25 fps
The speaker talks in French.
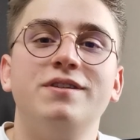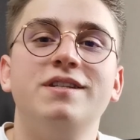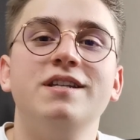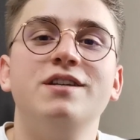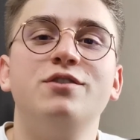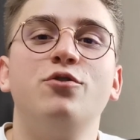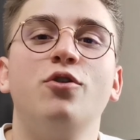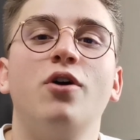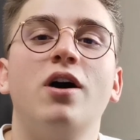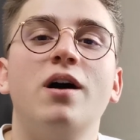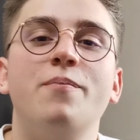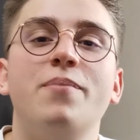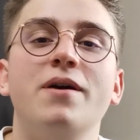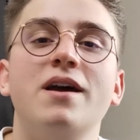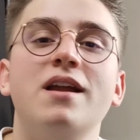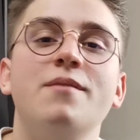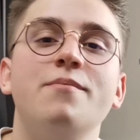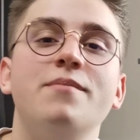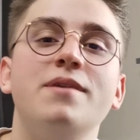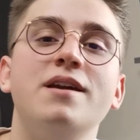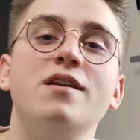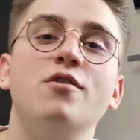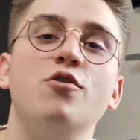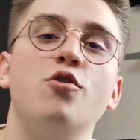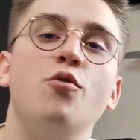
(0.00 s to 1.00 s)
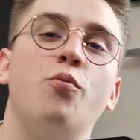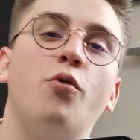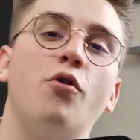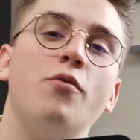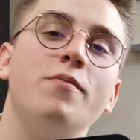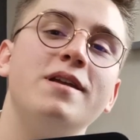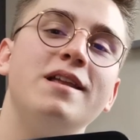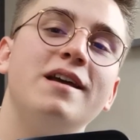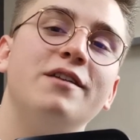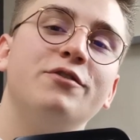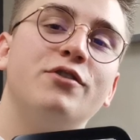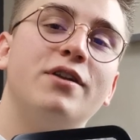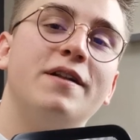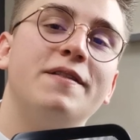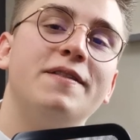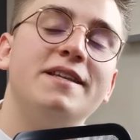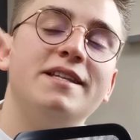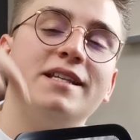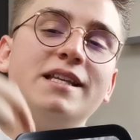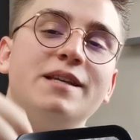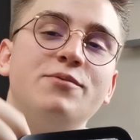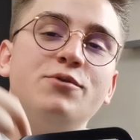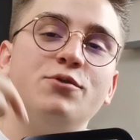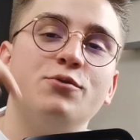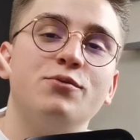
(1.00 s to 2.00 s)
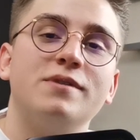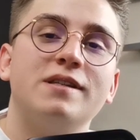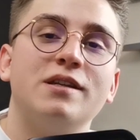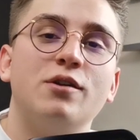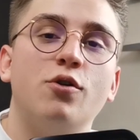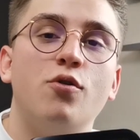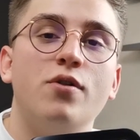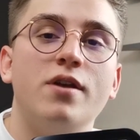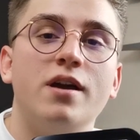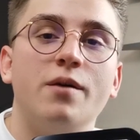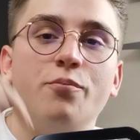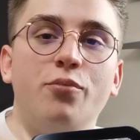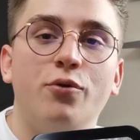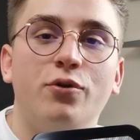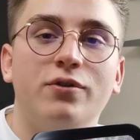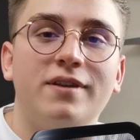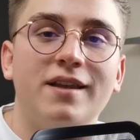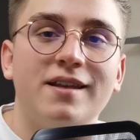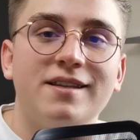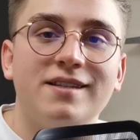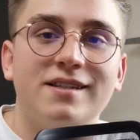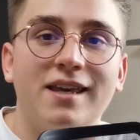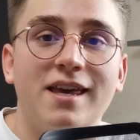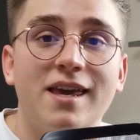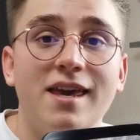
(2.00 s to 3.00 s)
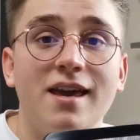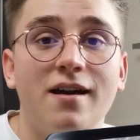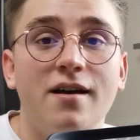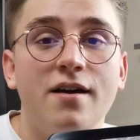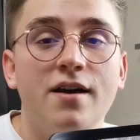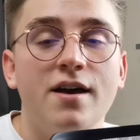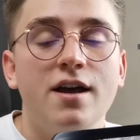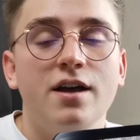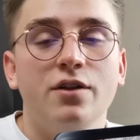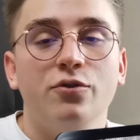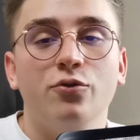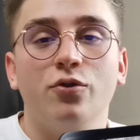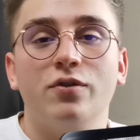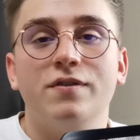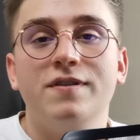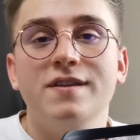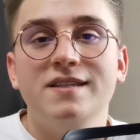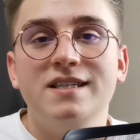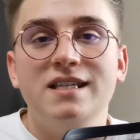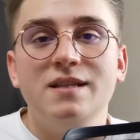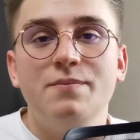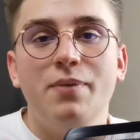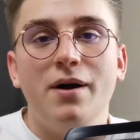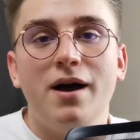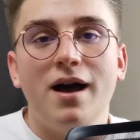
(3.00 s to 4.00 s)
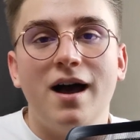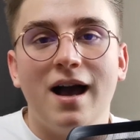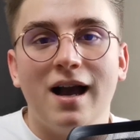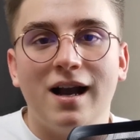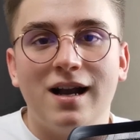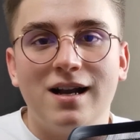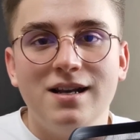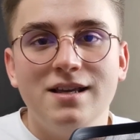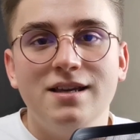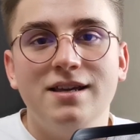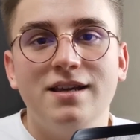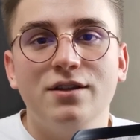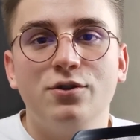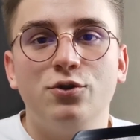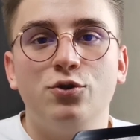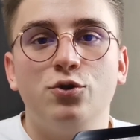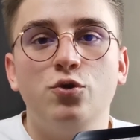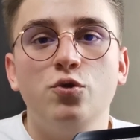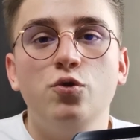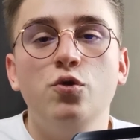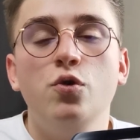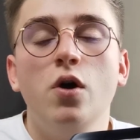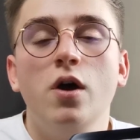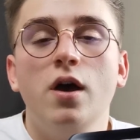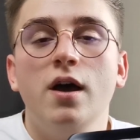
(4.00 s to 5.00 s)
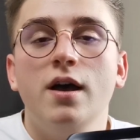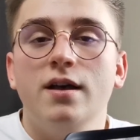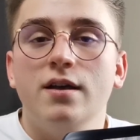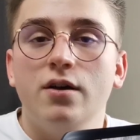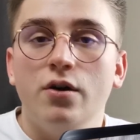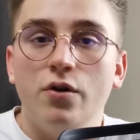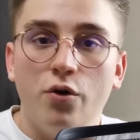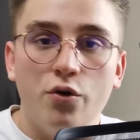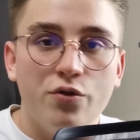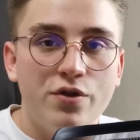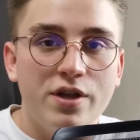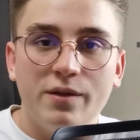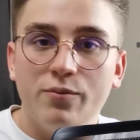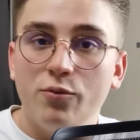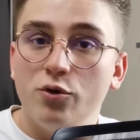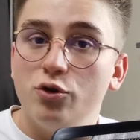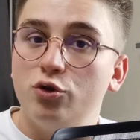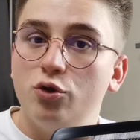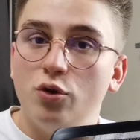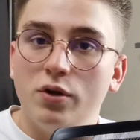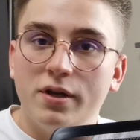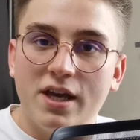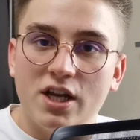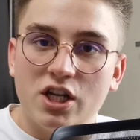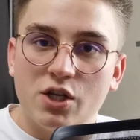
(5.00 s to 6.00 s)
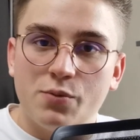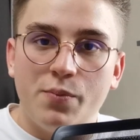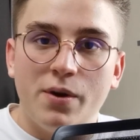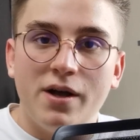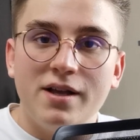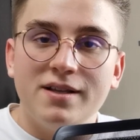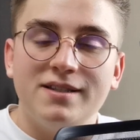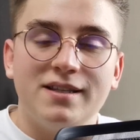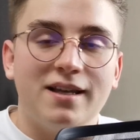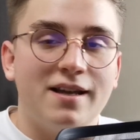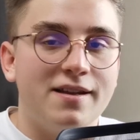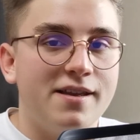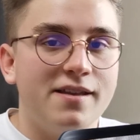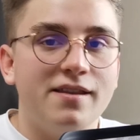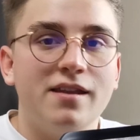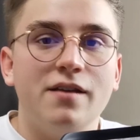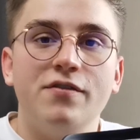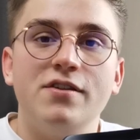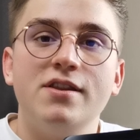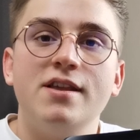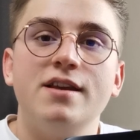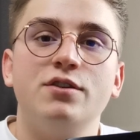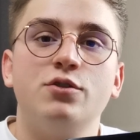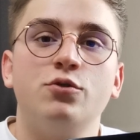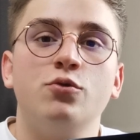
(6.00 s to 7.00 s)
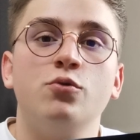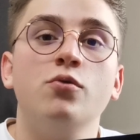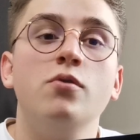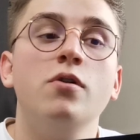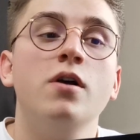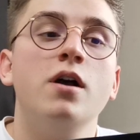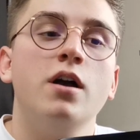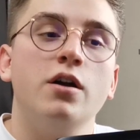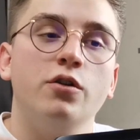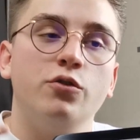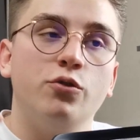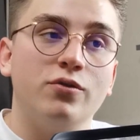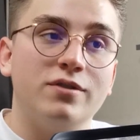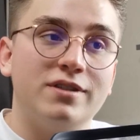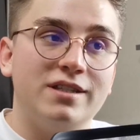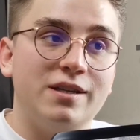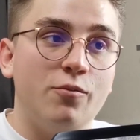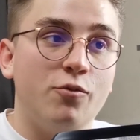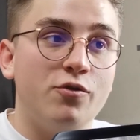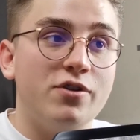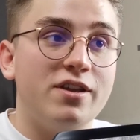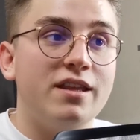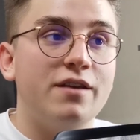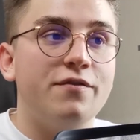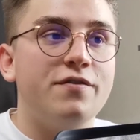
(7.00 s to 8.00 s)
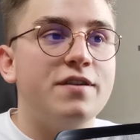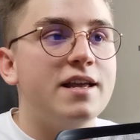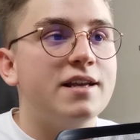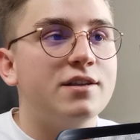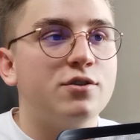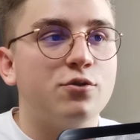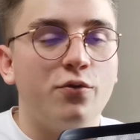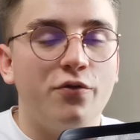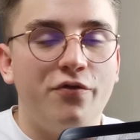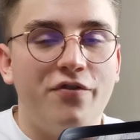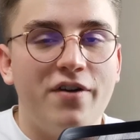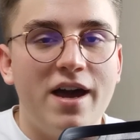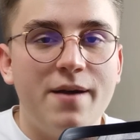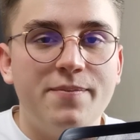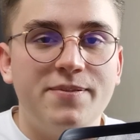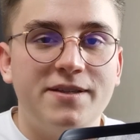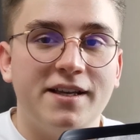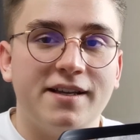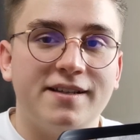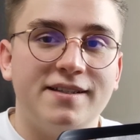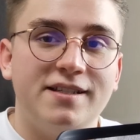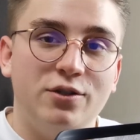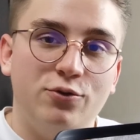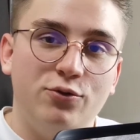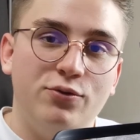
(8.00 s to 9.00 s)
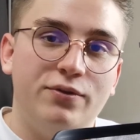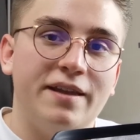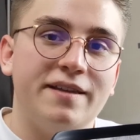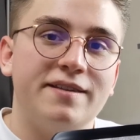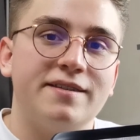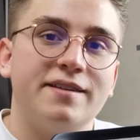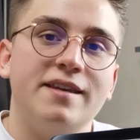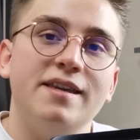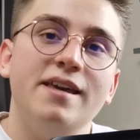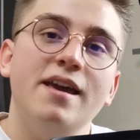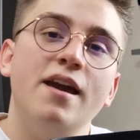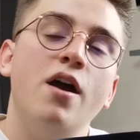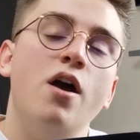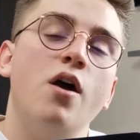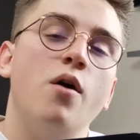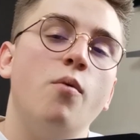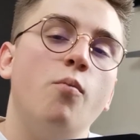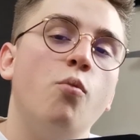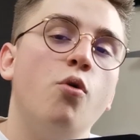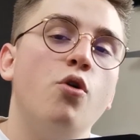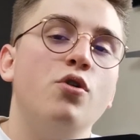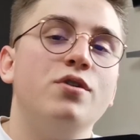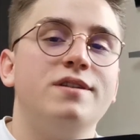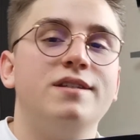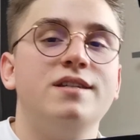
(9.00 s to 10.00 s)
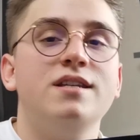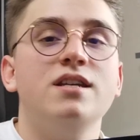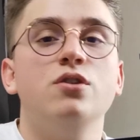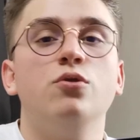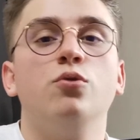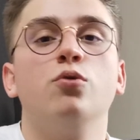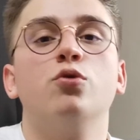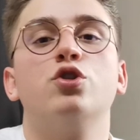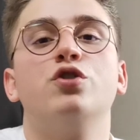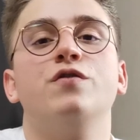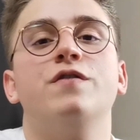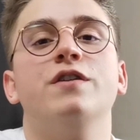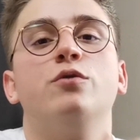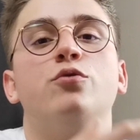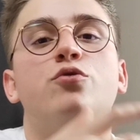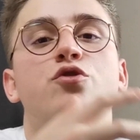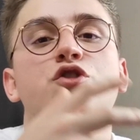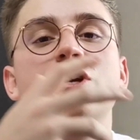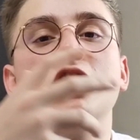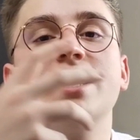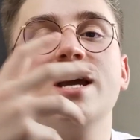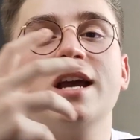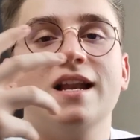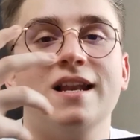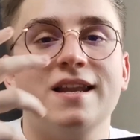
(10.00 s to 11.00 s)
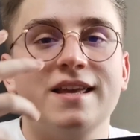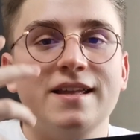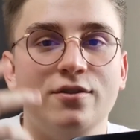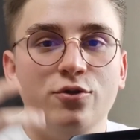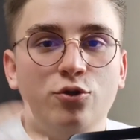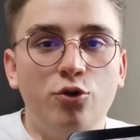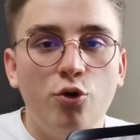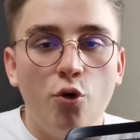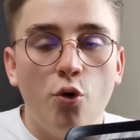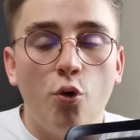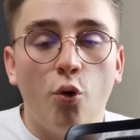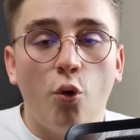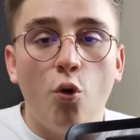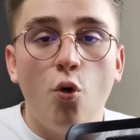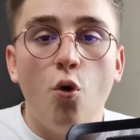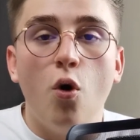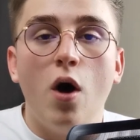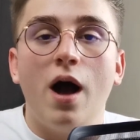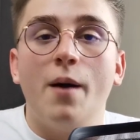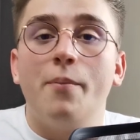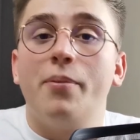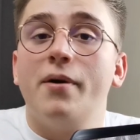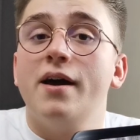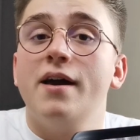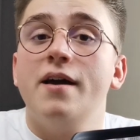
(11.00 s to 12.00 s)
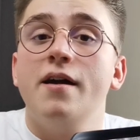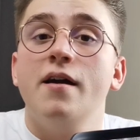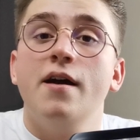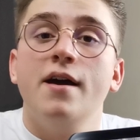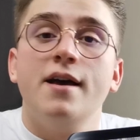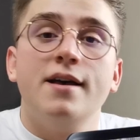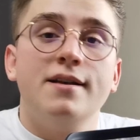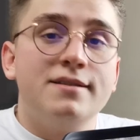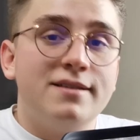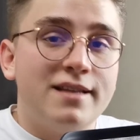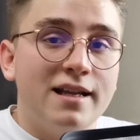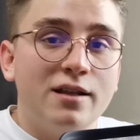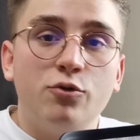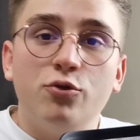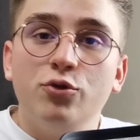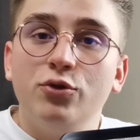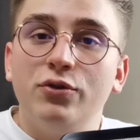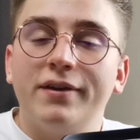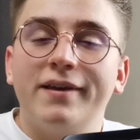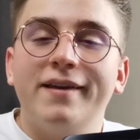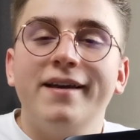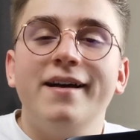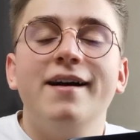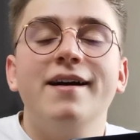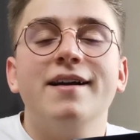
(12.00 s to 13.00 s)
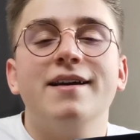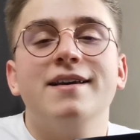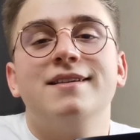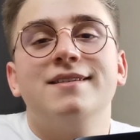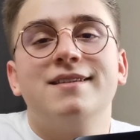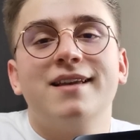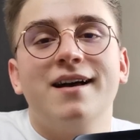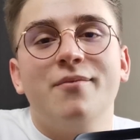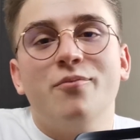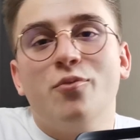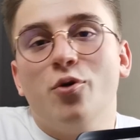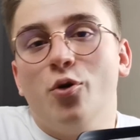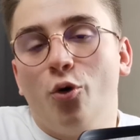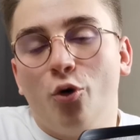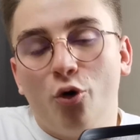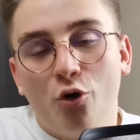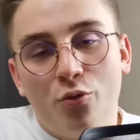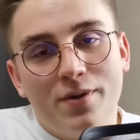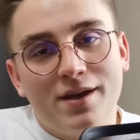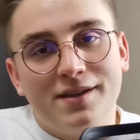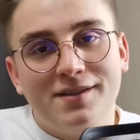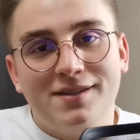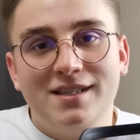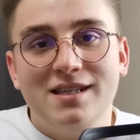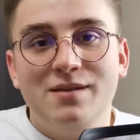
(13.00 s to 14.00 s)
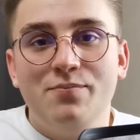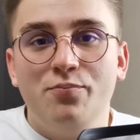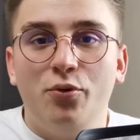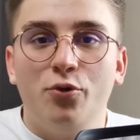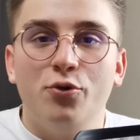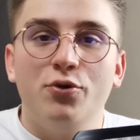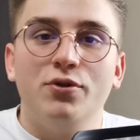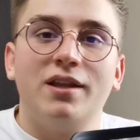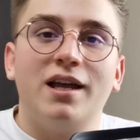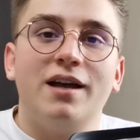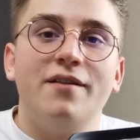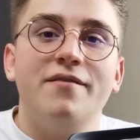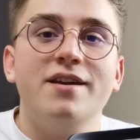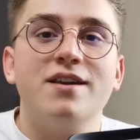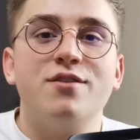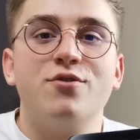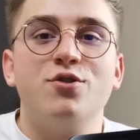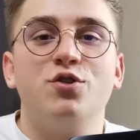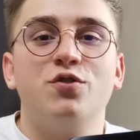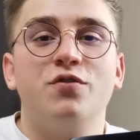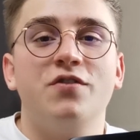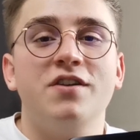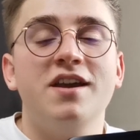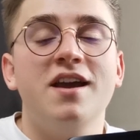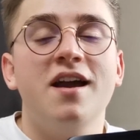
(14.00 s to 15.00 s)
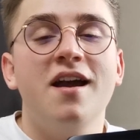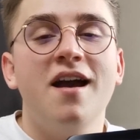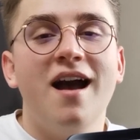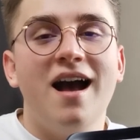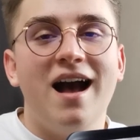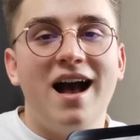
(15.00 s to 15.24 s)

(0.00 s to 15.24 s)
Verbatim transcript: Aussi, je te rappelle, mais le premier lien dans la description, c'est le lien pour t'inscrire, donc n'hésite pas à cliquer dessus. Euh, honnêtement, je te le cache pas, c'est un lien d'affiliation, donc c'est mon lien d'affiliation Vibe, c'est-à-dire tu t'inscris, moi aussi, donc je vais toucher les 2 euros. Après, ça te coûte rien et ça me remercie pour le travail que je fais